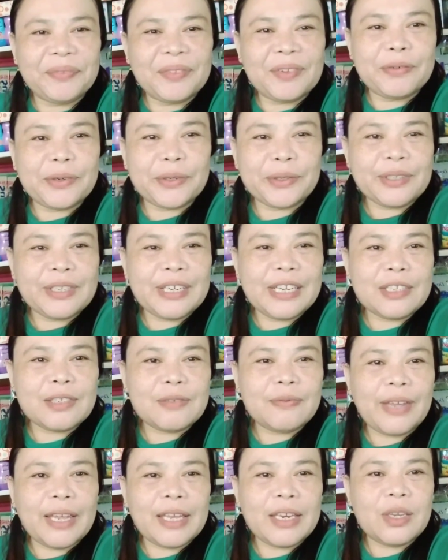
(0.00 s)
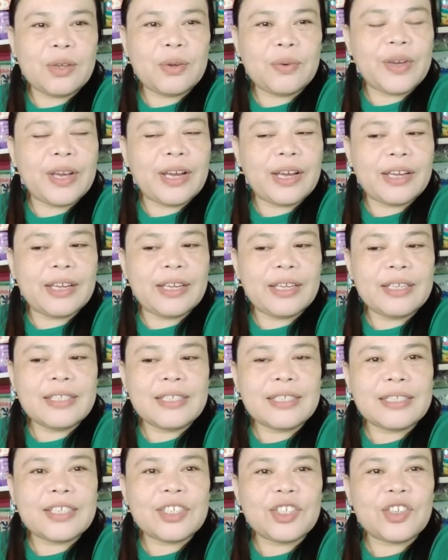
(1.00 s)
For today's video
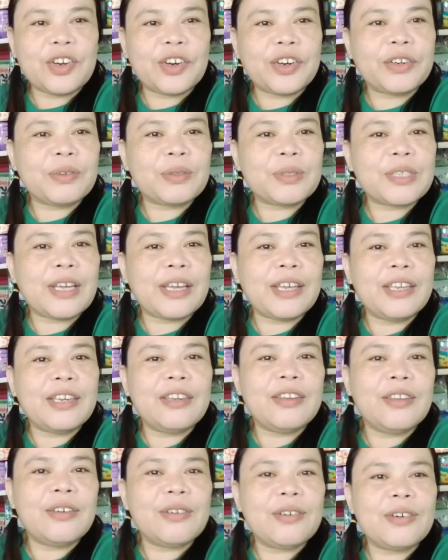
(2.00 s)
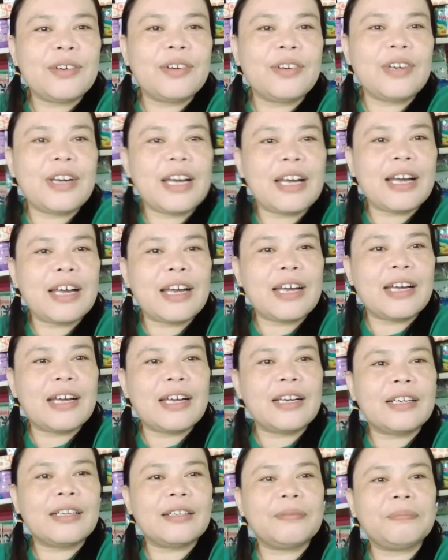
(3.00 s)
guys, i-share ko sa inyo
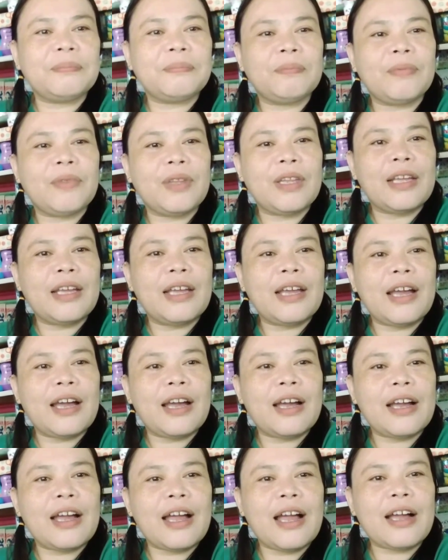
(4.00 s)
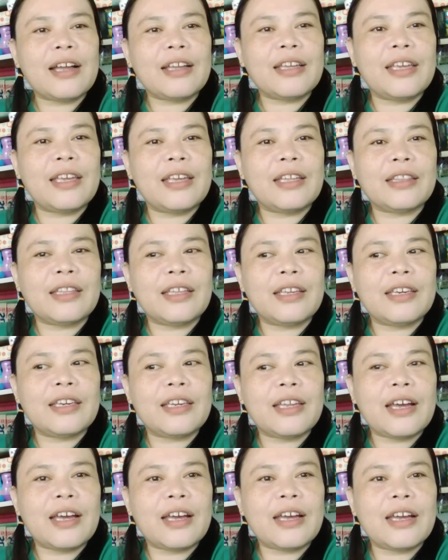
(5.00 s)
ang ang aking
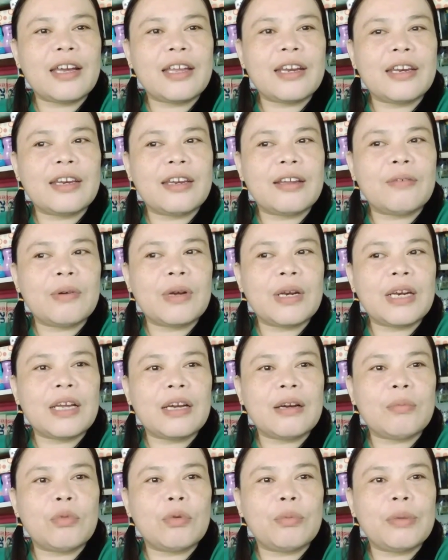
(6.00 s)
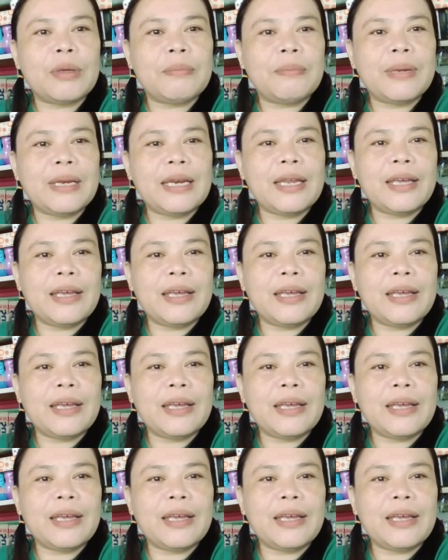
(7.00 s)
tindahan na walang bumibili